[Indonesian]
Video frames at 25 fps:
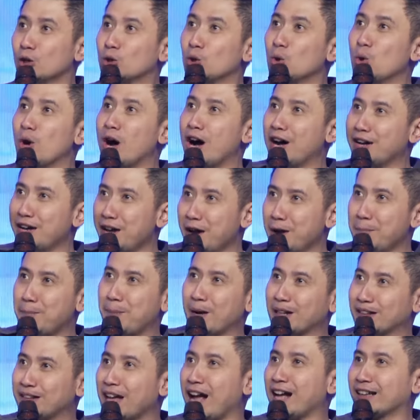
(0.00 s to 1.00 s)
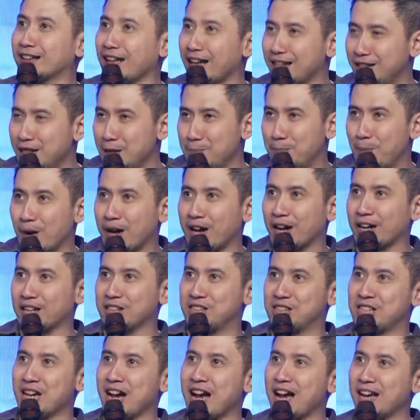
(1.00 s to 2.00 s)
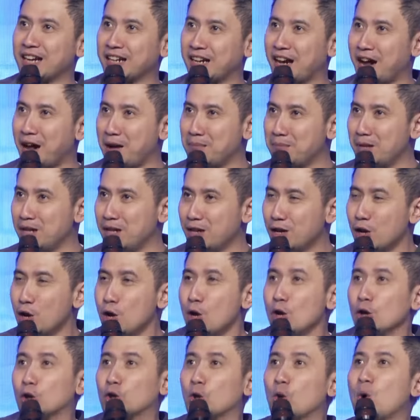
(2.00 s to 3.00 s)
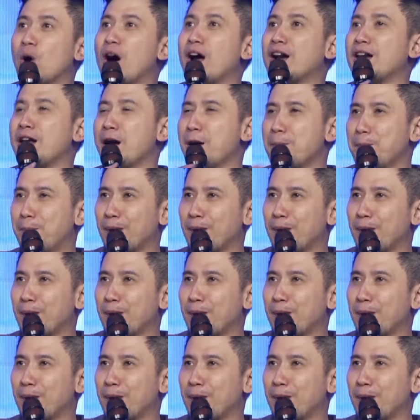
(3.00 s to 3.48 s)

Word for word: Tuhan yang bertahta di pekerjaan kami, Tuhan yang